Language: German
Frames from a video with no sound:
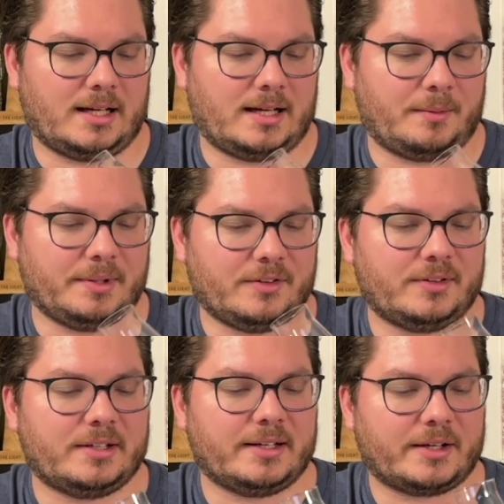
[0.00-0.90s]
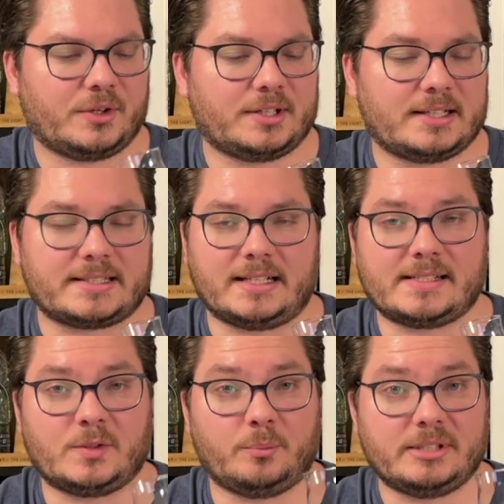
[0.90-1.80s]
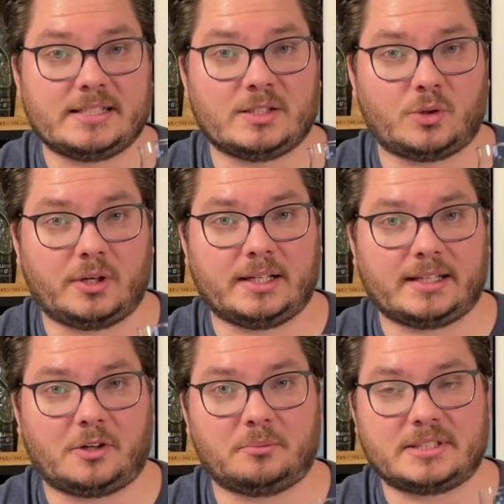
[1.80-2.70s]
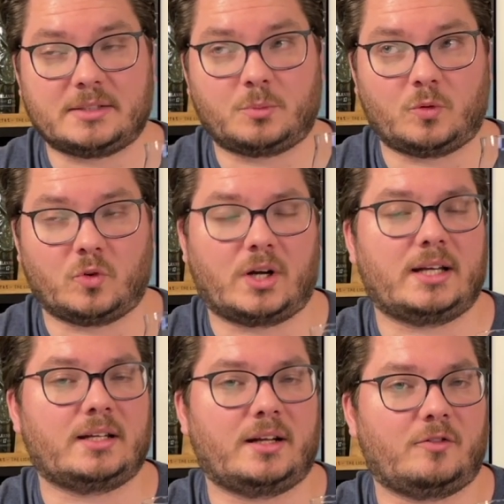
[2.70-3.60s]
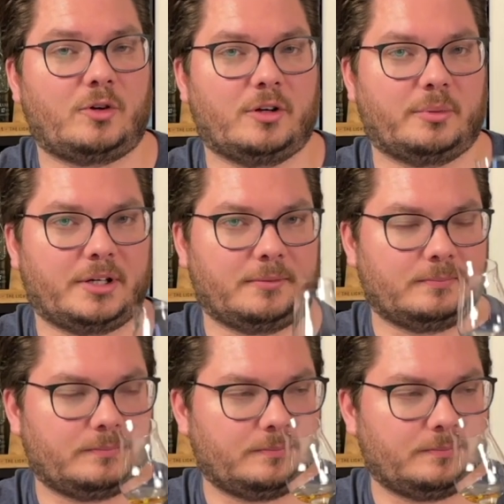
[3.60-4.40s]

Aber ich finde, er könnte das alles noch ein bisschen deutlicher, ein bisschen provokanter nach vorne bringen.